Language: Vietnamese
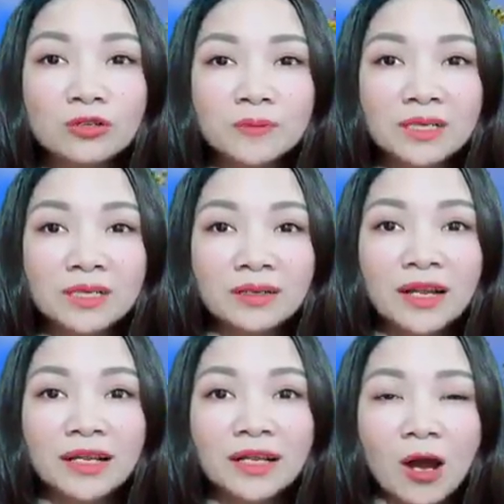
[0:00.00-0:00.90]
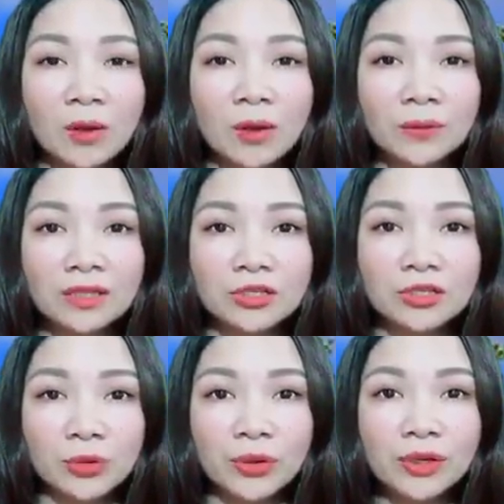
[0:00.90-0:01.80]
giúp sức thì họ cũng từ
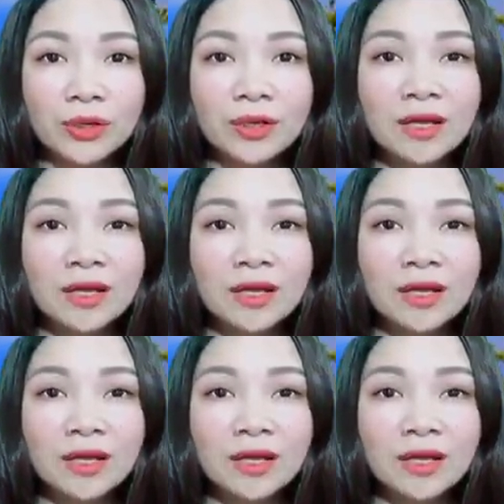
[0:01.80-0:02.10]
chối.